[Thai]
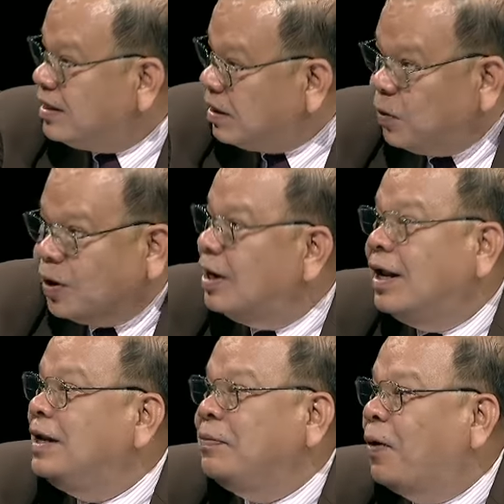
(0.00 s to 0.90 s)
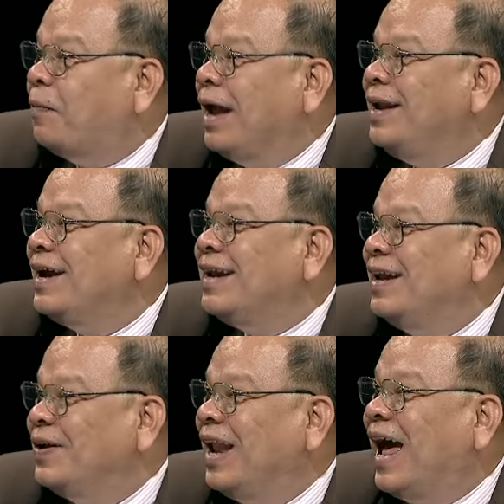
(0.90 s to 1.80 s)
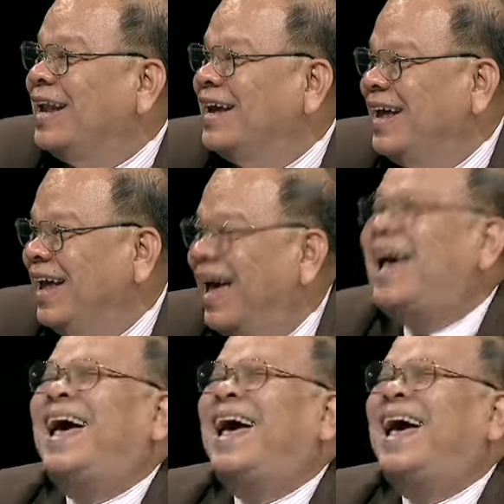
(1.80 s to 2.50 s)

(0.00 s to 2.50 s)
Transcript: ตำรวจก็เลยรีบออกหมายเรียกเลยเพราะว่ากลัวจะไปร้องต่